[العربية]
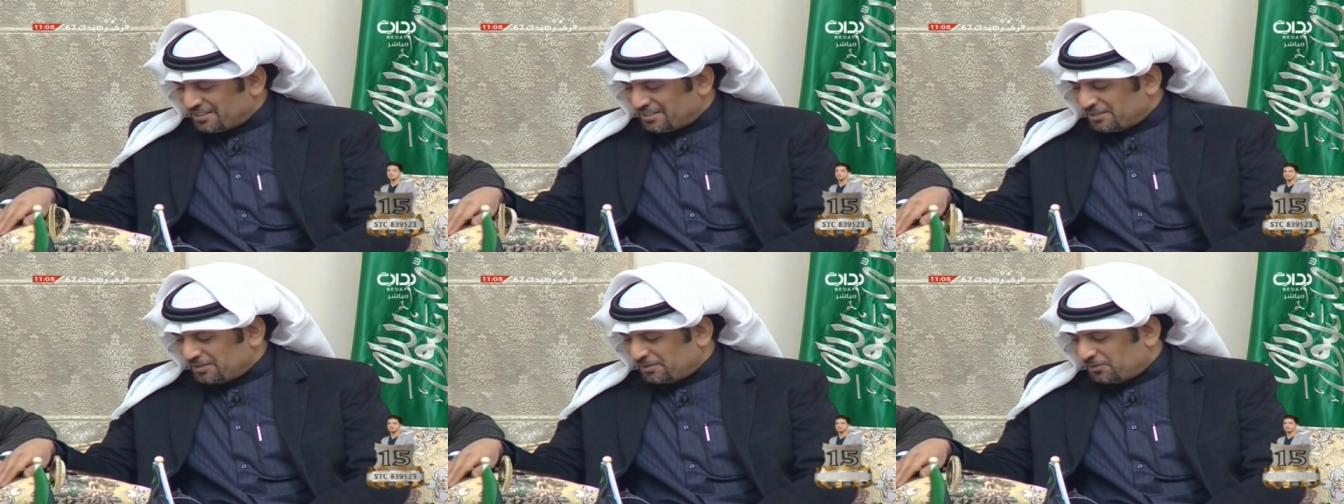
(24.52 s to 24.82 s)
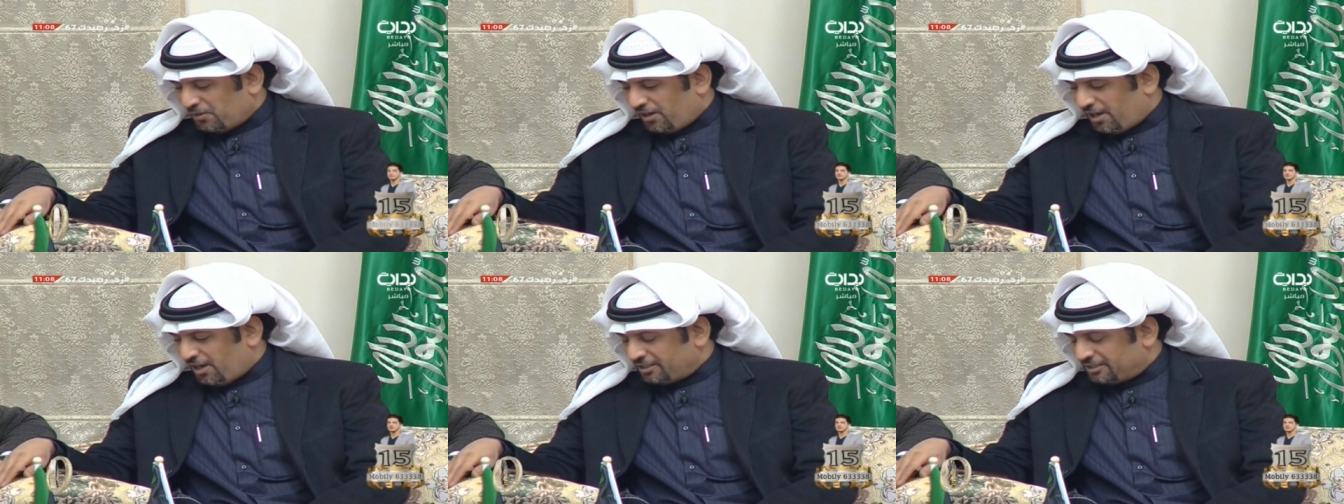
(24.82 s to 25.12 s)

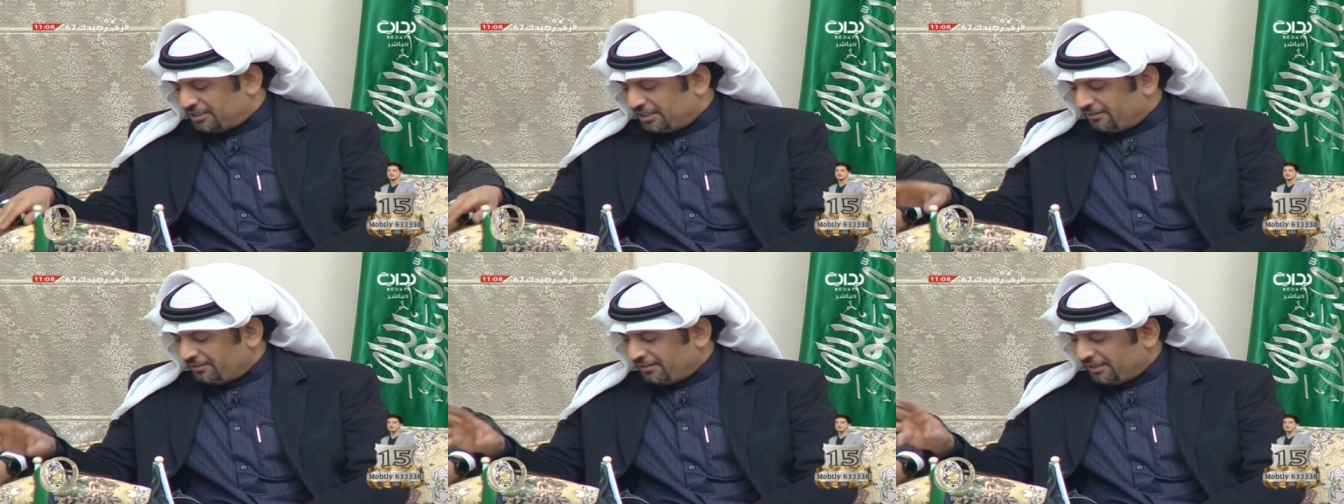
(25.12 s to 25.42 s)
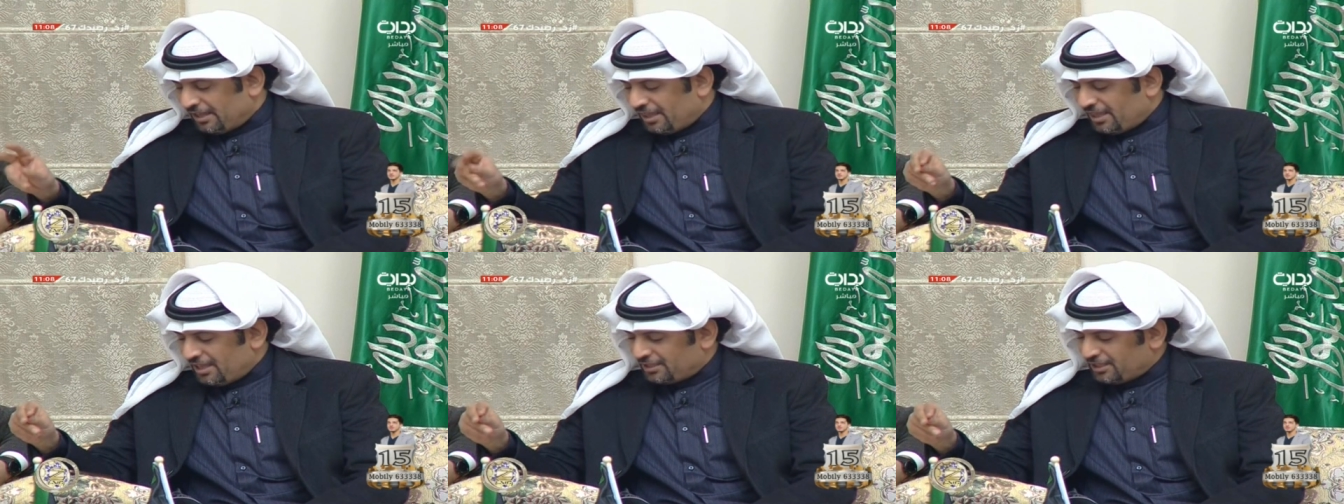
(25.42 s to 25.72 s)
وعاد لي في
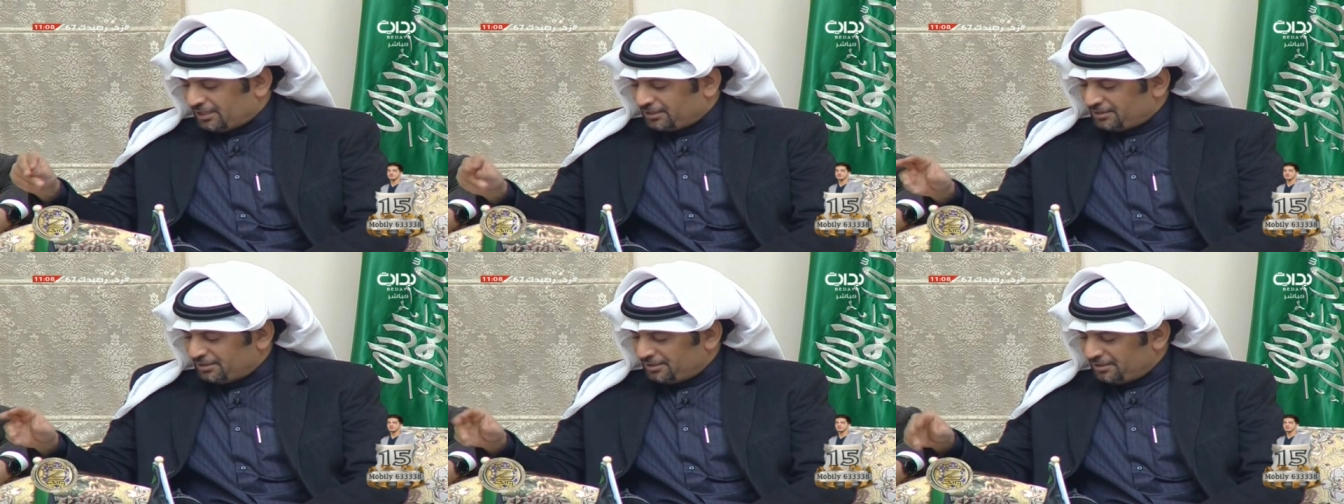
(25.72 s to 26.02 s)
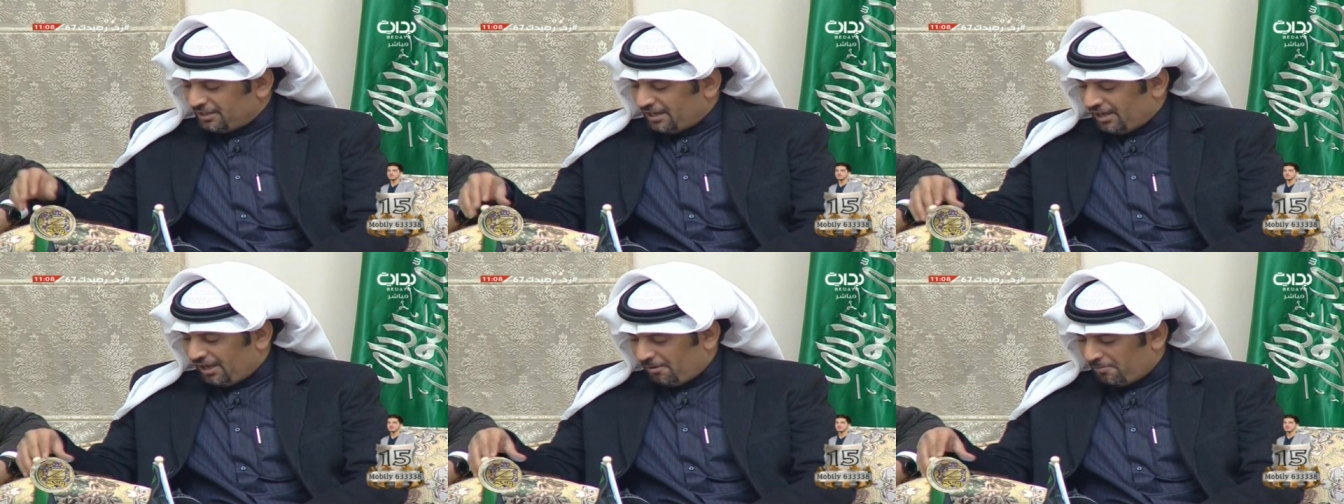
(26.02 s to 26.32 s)
لذة
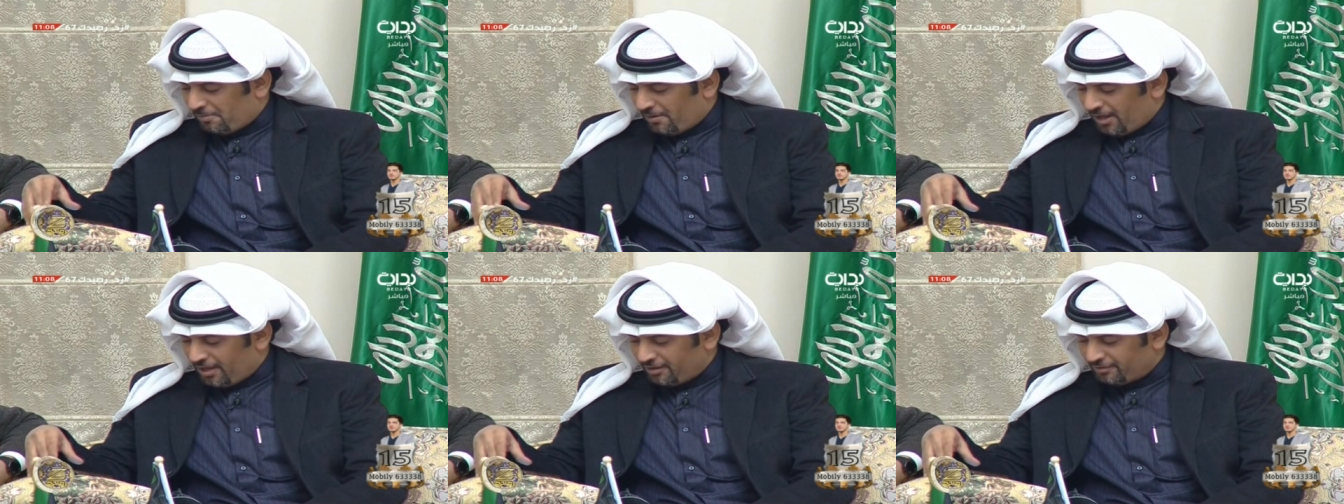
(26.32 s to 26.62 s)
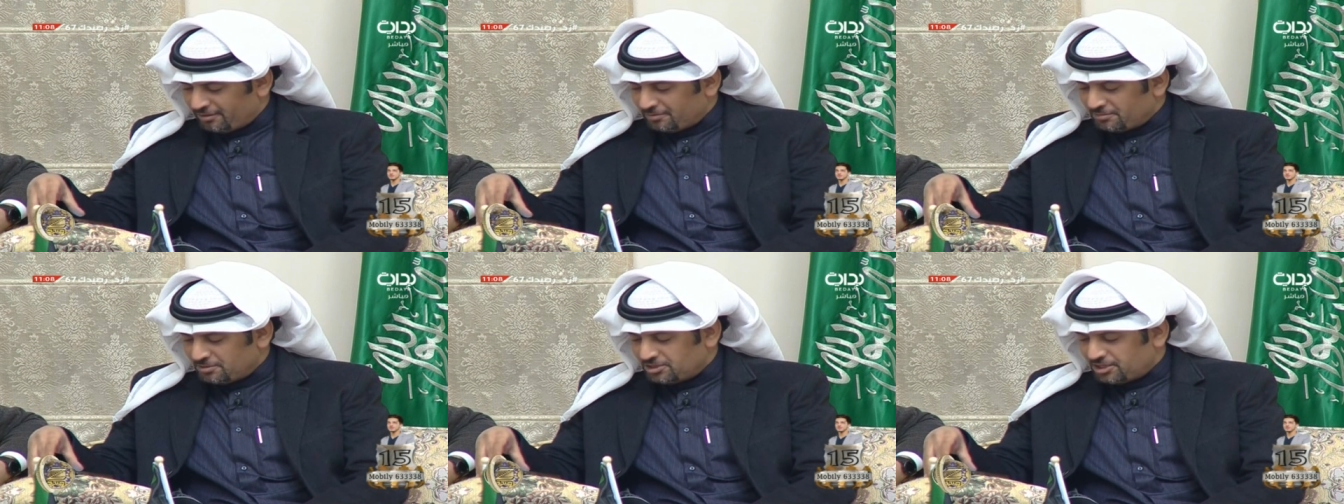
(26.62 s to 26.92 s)
الدنيا أحبال
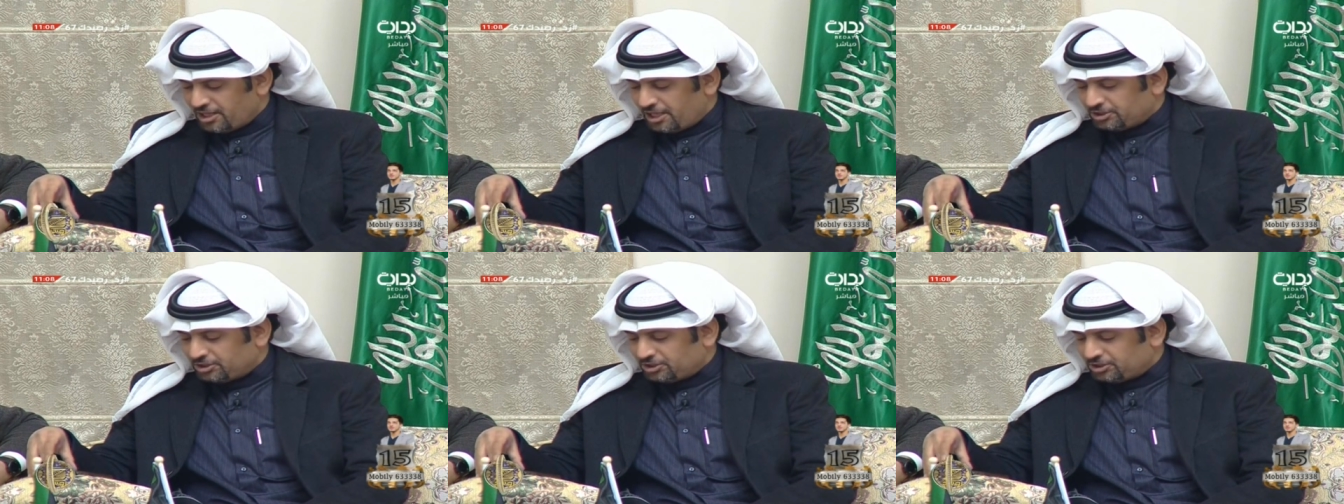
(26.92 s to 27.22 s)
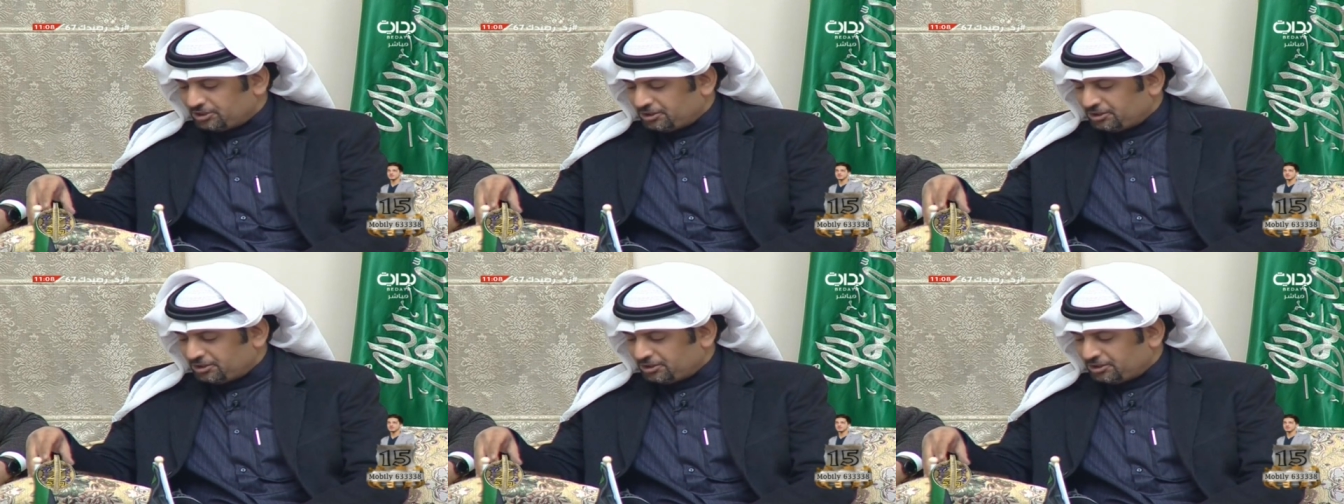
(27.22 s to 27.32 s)
في مزاج شعر